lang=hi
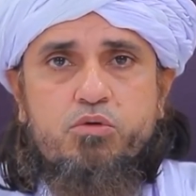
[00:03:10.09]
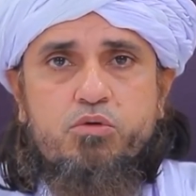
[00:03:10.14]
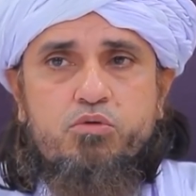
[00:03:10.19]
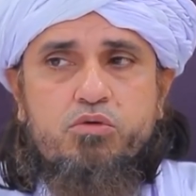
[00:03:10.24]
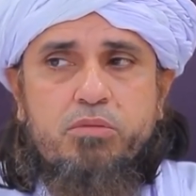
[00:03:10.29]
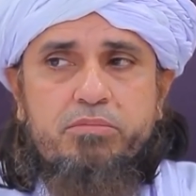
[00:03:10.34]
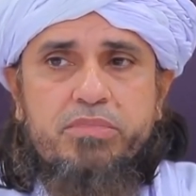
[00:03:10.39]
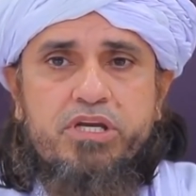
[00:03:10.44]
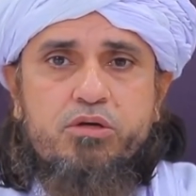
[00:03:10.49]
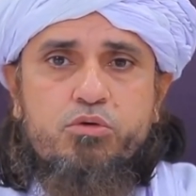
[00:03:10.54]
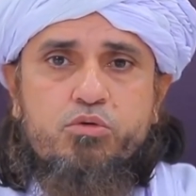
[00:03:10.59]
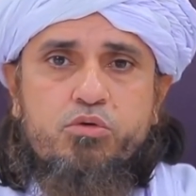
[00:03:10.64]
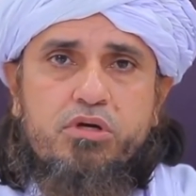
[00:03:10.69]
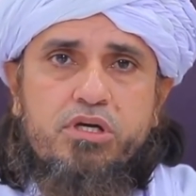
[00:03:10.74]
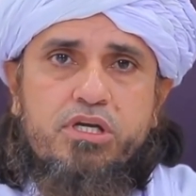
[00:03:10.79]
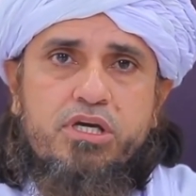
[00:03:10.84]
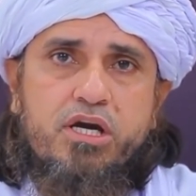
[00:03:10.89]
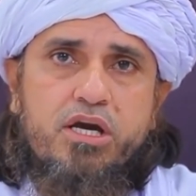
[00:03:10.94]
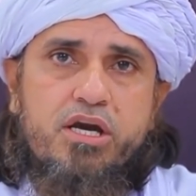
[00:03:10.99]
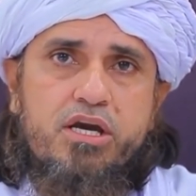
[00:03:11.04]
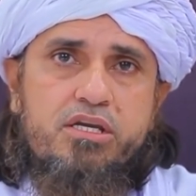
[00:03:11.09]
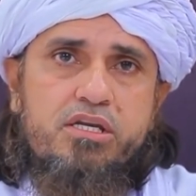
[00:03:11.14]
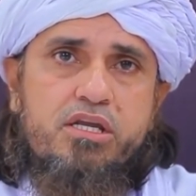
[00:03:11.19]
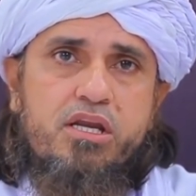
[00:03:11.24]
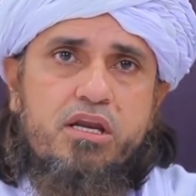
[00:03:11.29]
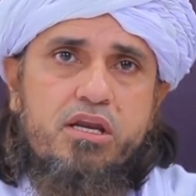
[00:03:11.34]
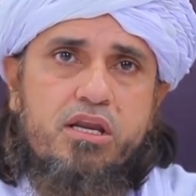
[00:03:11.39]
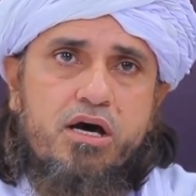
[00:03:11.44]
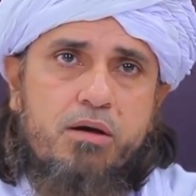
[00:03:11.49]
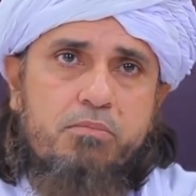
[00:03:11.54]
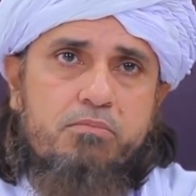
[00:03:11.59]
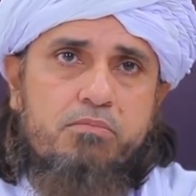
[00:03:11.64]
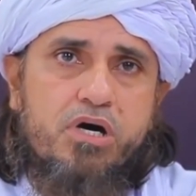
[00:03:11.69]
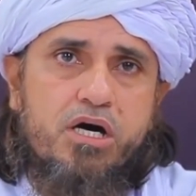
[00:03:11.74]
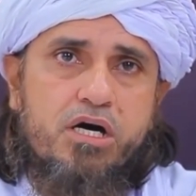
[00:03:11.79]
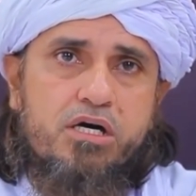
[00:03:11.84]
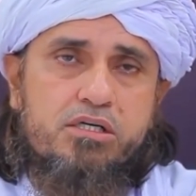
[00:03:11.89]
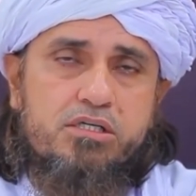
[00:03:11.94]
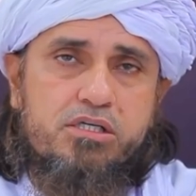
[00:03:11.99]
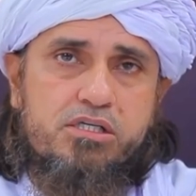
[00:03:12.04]
व मिन कुल्ल आइन
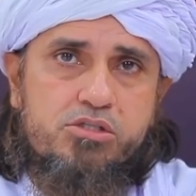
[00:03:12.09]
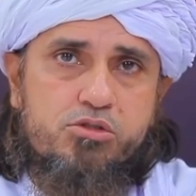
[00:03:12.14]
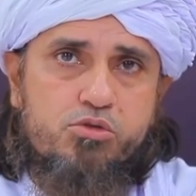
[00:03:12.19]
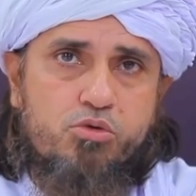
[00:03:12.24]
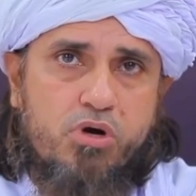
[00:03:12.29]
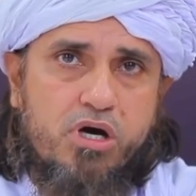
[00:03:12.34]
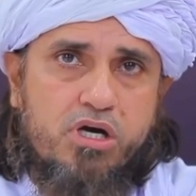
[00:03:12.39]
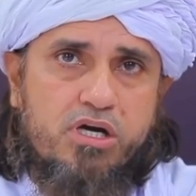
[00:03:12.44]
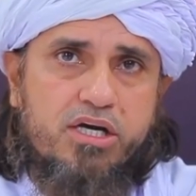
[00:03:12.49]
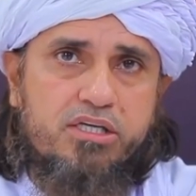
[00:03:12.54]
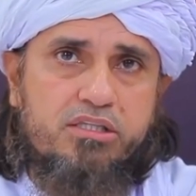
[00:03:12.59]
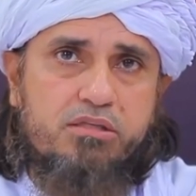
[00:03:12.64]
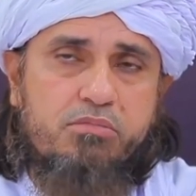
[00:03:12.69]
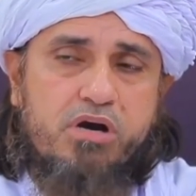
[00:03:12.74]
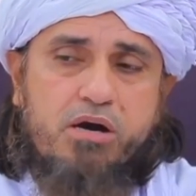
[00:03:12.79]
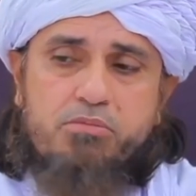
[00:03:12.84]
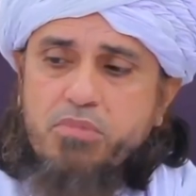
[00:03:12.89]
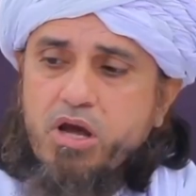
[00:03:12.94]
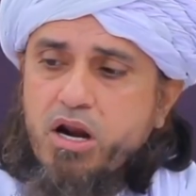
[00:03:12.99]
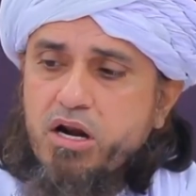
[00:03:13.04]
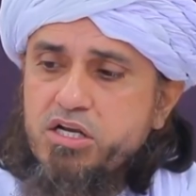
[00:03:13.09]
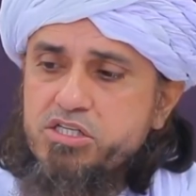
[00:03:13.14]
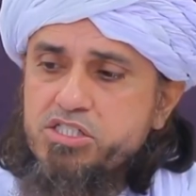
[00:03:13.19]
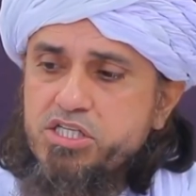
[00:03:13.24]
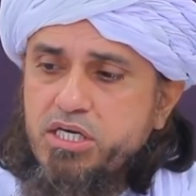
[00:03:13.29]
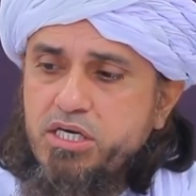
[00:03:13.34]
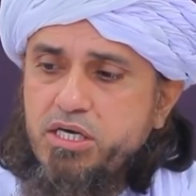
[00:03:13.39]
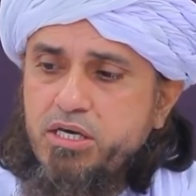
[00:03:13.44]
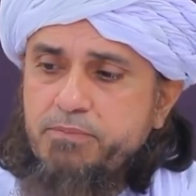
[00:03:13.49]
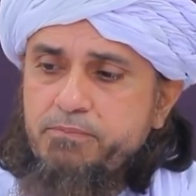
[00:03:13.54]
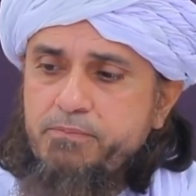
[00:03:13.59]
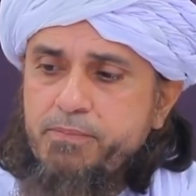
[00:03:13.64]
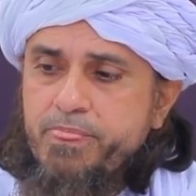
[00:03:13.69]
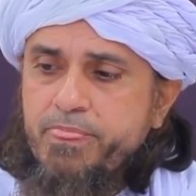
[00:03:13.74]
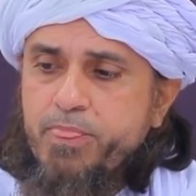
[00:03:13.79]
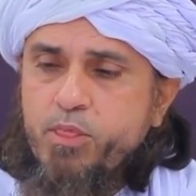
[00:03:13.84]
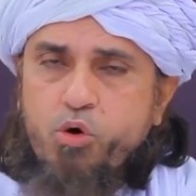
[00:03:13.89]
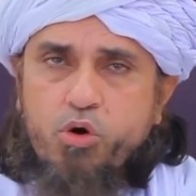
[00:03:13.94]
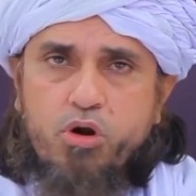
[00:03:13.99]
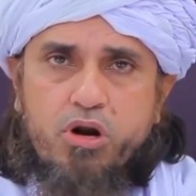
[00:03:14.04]
लामा इस दुआ का अहतमाम करना चाहिए
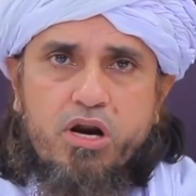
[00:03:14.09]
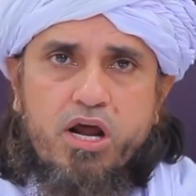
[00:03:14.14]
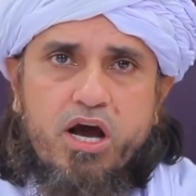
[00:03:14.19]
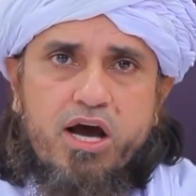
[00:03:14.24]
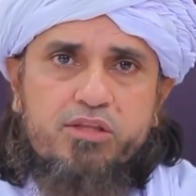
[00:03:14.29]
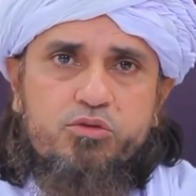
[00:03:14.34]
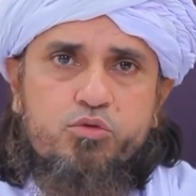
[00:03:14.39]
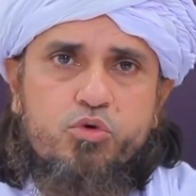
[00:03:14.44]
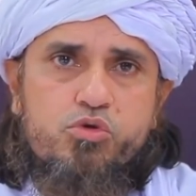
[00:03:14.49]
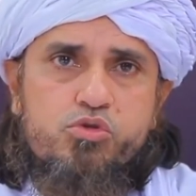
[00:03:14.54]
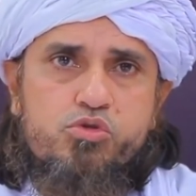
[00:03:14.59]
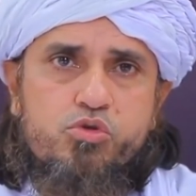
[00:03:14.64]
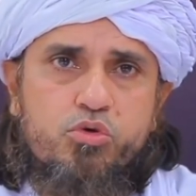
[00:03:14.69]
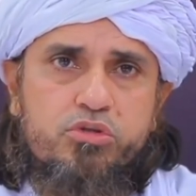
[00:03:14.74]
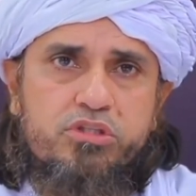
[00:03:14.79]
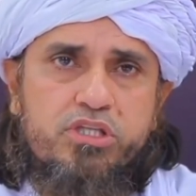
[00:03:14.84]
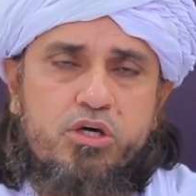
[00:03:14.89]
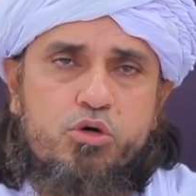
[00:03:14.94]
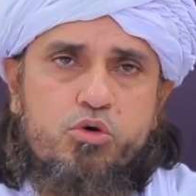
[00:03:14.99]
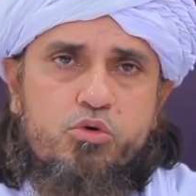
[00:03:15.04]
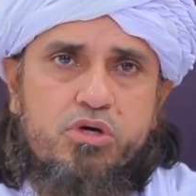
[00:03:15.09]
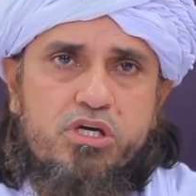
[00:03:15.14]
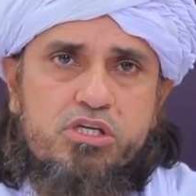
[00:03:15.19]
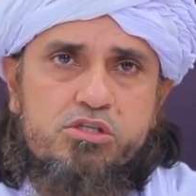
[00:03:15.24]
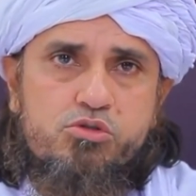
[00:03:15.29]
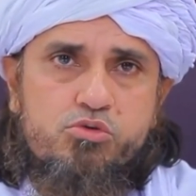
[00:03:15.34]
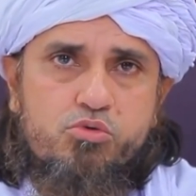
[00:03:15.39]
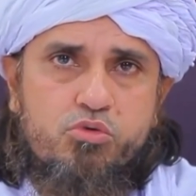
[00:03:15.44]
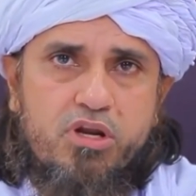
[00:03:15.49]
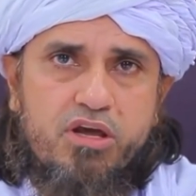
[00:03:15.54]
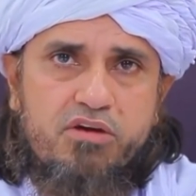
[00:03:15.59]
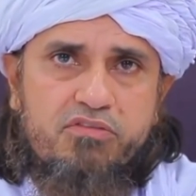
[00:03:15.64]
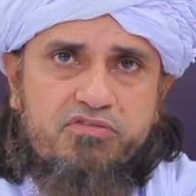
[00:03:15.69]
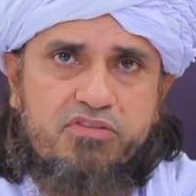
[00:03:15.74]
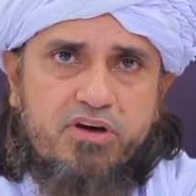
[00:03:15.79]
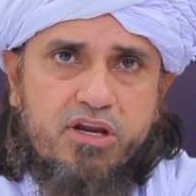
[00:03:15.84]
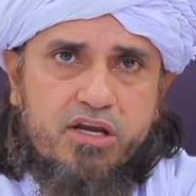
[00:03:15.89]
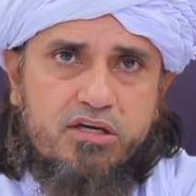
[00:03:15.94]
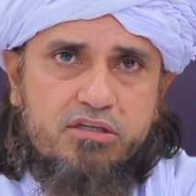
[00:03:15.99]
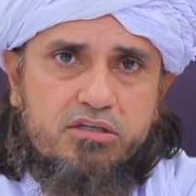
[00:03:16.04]
और रात को सोते हुए सूर्य
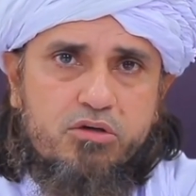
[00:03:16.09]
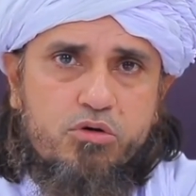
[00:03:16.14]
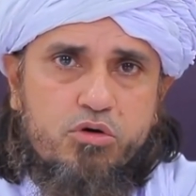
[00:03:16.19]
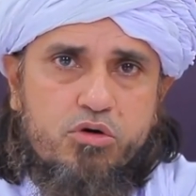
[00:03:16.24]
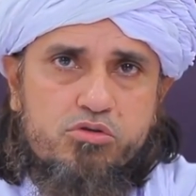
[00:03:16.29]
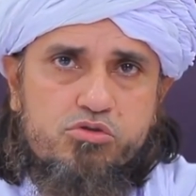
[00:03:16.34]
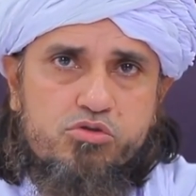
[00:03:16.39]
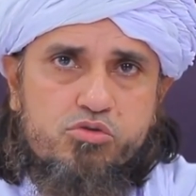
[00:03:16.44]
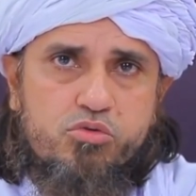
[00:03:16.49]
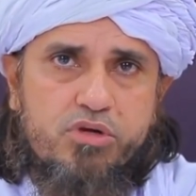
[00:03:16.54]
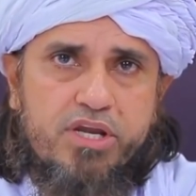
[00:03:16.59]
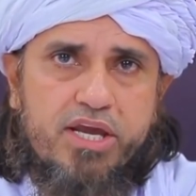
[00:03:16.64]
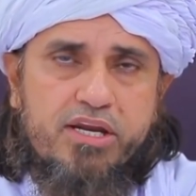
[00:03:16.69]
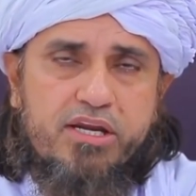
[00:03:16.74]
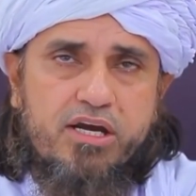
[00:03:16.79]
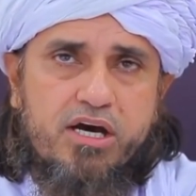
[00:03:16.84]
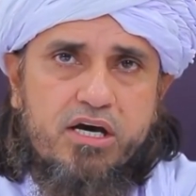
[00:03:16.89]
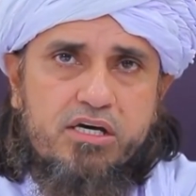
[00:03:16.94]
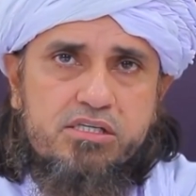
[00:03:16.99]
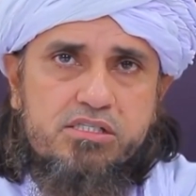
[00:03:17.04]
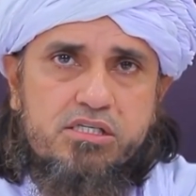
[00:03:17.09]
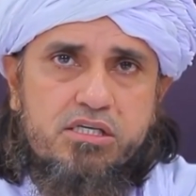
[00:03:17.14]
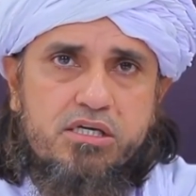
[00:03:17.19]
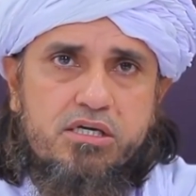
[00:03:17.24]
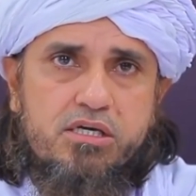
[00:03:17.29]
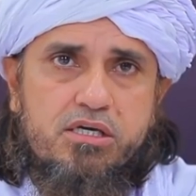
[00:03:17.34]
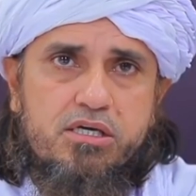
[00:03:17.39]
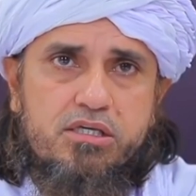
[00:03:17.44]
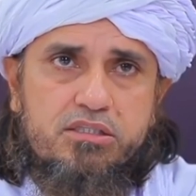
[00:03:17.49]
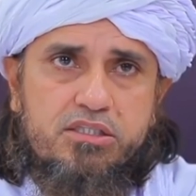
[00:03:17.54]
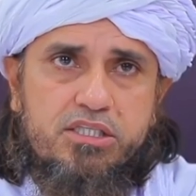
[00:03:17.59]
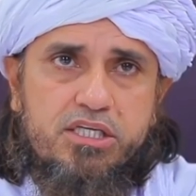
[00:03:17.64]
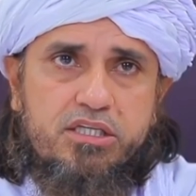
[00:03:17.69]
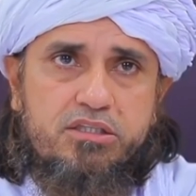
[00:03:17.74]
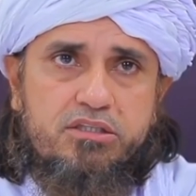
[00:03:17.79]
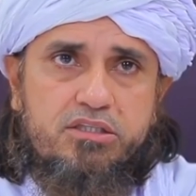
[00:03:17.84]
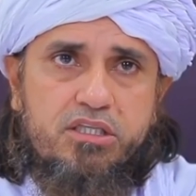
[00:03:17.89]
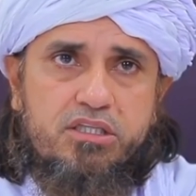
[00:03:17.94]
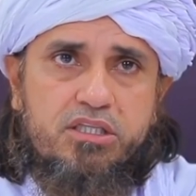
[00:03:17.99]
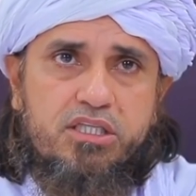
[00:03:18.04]
फलक और सूर्य नास
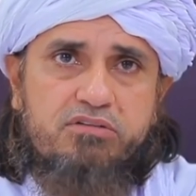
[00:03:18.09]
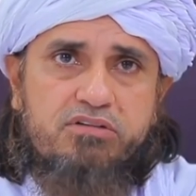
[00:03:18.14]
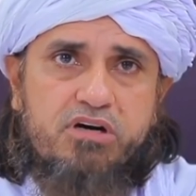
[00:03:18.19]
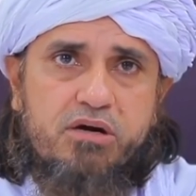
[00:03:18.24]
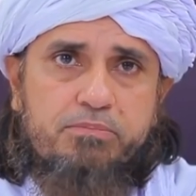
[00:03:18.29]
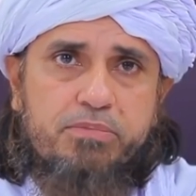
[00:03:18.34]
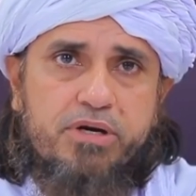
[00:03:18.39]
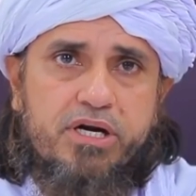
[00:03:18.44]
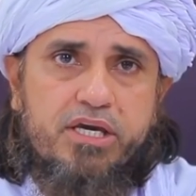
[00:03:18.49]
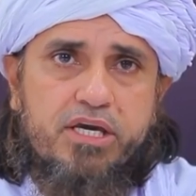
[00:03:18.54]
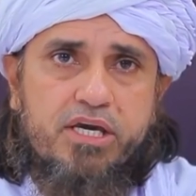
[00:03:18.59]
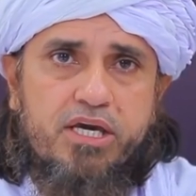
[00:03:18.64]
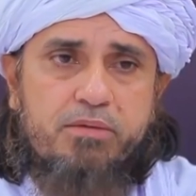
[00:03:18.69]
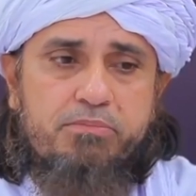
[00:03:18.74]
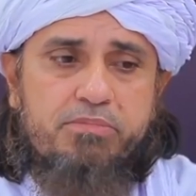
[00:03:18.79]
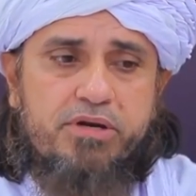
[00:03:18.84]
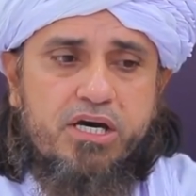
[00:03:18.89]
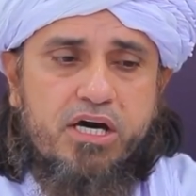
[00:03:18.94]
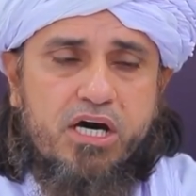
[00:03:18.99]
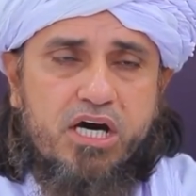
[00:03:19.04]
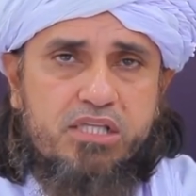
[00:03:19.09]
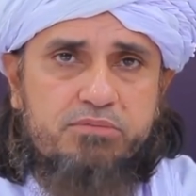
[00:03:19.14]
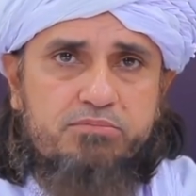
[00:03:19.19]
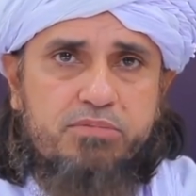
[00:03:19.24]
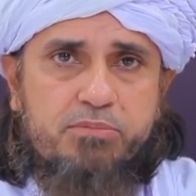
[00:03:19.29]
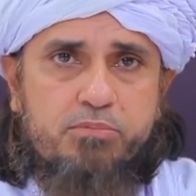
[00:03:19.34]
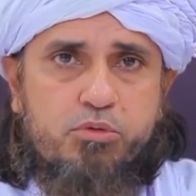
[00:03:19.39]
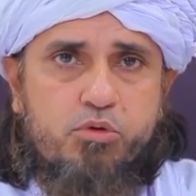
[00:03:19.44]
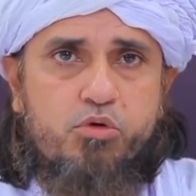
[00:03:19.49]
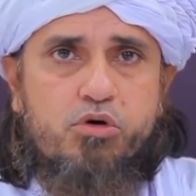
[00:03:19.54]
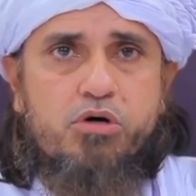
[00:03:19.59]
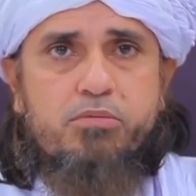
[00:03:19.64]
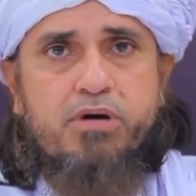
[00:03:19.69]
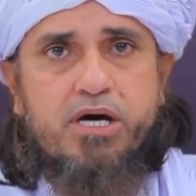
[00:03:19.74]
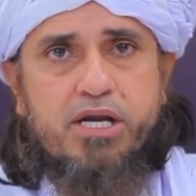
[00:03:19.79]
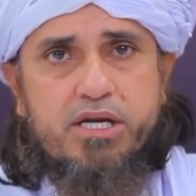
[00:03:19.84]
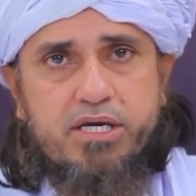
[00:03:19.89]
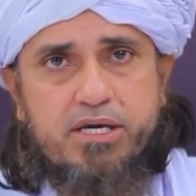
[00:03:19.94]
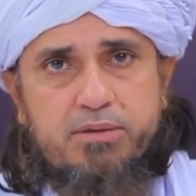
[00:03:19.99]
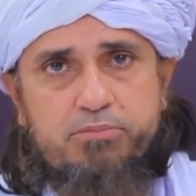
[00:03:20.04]
तीन तीन दफ़ा पढ़ के अपने हाथ पे फूंक
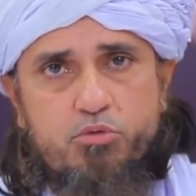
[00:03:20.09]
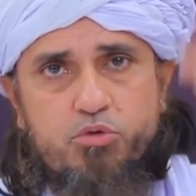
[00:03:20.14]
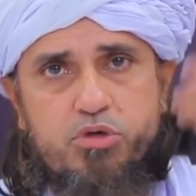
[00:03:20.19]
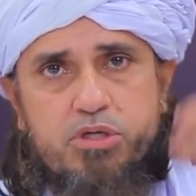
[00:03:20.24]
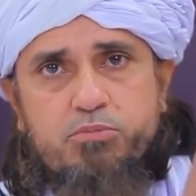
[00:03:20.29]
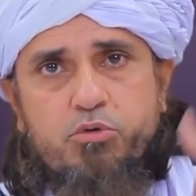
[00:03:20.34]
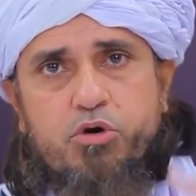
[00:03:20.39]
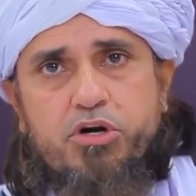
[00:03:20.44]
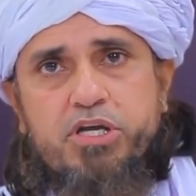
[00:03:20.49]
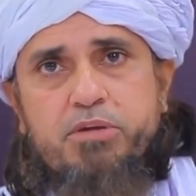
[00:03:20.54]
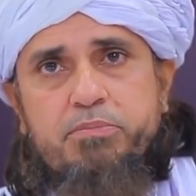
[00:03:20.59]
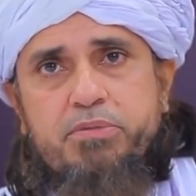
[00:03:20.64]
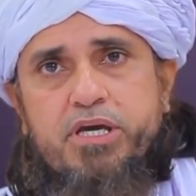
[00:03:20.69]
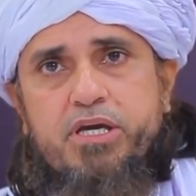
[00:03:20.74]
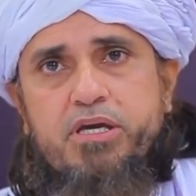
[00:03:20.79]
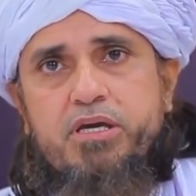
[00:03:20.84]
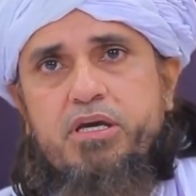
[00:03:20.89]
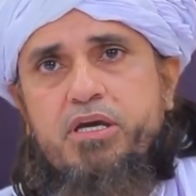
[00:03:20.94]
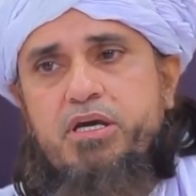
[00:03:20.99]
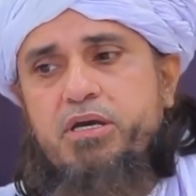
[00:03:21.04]
मार के पूरी बॉडी पे